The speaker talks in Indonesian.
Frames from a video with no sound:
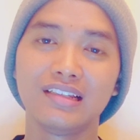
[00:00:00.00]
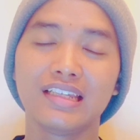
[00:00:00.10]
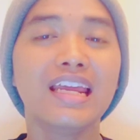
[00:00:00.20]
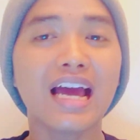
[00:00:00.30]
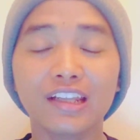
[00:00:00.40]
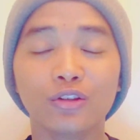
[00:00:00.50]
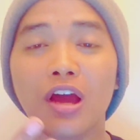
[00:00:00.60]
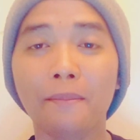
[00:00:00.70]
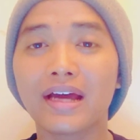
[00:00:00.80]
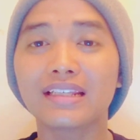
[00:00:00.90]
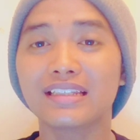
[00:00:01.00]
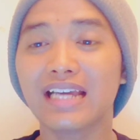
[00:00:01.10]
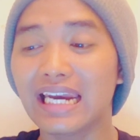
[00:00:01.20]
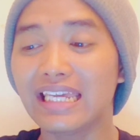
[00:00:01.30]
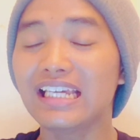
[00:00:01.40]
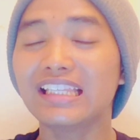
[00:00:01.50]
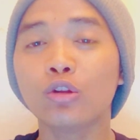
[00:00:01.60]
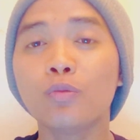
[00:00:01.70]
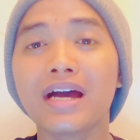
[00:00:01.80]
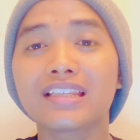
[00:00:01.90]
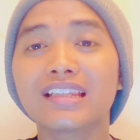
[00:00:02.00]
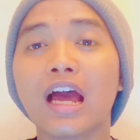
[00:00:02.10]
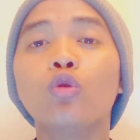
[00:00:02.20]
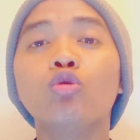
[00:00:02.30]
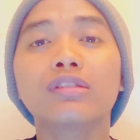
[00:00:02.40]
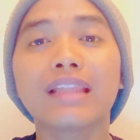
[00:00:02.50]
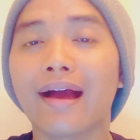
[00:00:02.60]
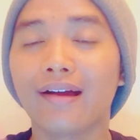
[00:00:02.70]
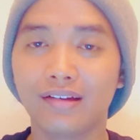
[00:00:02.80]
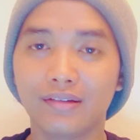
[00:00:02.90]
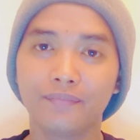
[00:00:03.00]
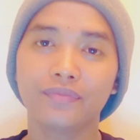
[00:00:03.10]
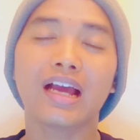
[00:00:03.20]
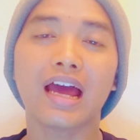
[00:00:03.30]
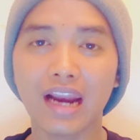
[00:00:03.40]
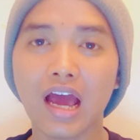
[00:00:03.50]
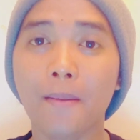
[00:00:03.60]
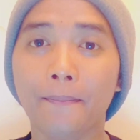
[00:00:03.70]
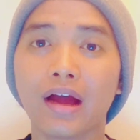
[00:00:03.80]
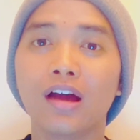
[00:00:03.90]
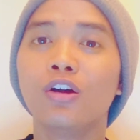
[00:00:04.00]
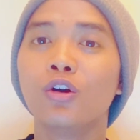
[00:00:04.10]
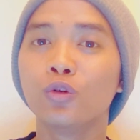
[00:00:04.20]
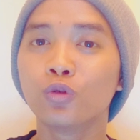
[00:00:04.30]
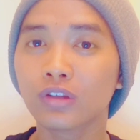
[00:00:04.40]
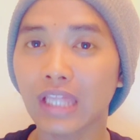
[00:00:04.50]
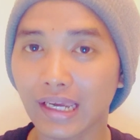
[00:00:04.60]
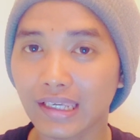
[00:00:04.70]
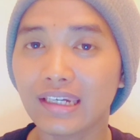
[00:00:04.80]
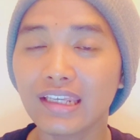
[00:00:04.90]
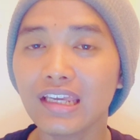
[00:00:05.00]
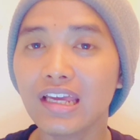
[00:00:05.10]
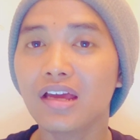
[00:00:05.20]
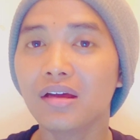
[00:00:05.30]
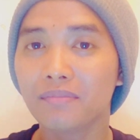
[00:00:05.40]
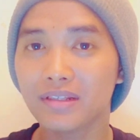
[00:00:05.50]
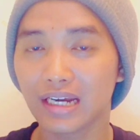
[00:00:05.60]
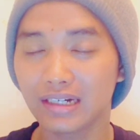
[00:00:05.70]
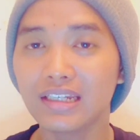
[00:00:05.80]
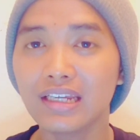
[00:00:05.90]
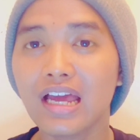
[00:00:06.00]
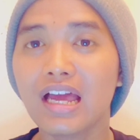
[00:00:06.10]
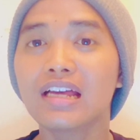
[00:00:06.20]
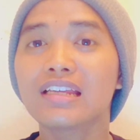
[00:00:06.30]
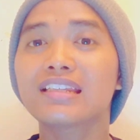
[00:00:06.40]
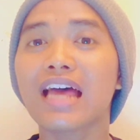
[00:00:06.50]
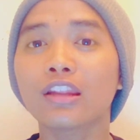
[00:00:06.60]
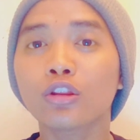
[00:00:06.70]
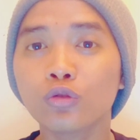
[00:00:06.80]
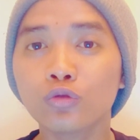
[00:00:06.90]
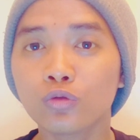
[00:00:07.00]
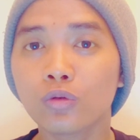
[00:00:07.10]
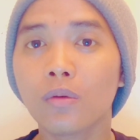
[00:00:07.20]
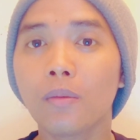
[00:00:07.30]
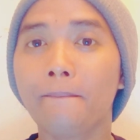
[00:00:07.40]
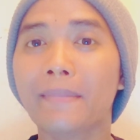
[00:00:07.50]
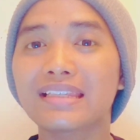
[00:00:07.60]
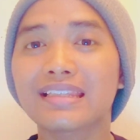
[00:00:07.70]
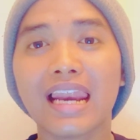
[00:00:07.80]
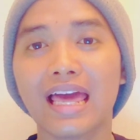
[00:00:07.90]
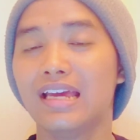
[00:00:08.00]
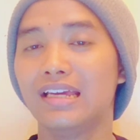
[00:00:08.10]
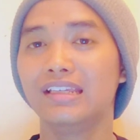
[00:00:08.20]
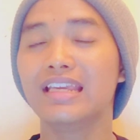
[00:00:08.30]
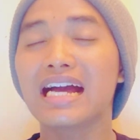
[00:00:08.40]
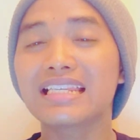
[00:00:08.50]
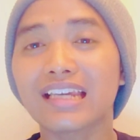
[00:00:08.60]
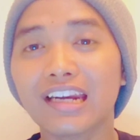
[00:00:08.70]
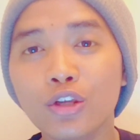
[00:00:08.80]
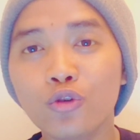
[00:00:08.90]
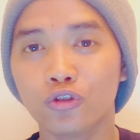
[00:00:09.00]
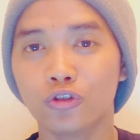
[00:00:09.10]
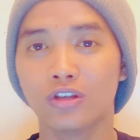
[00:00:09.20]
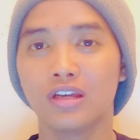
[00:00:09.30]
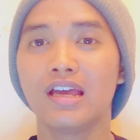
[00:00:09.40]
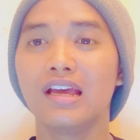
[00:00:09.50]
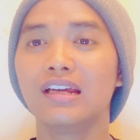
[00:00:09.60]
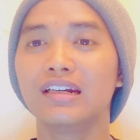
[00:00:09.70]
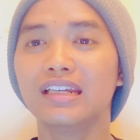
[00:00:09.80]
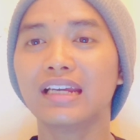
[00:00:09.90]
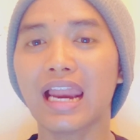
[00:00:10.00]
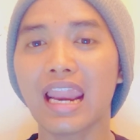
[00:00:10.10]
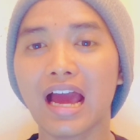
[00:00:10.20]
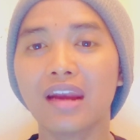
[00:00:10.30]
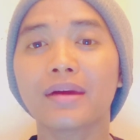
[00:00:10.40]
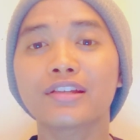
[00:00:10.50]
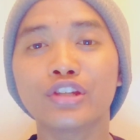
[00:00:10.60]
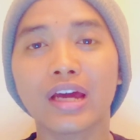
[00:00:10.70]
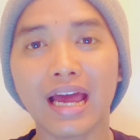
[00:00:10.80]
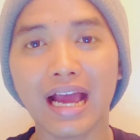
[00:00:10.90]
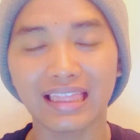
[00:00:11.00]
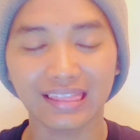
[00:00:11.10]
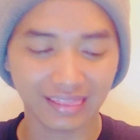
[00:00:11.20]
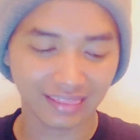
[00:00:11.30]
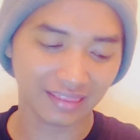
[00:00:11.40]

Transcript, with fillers: Jadi hal itu yang kali ini kita tuh bahas tentang utang. Karena apa? Utang ini menjadi satu masalah yang serius di kalangan masyarakat.